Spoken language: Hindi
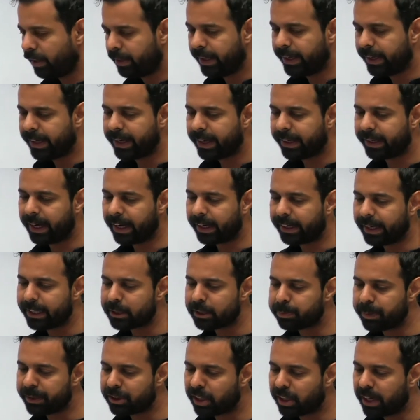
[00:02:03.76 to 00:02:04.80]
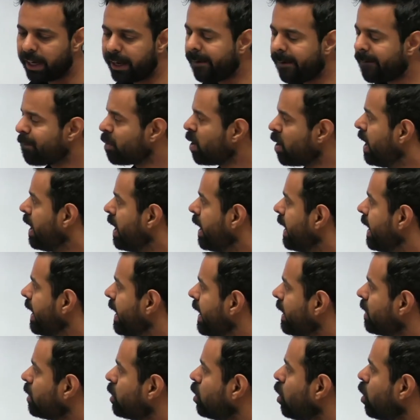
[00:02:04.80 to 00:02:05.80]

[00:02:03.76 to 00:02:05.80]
ठीक है क्या क्या स्पेशल है एक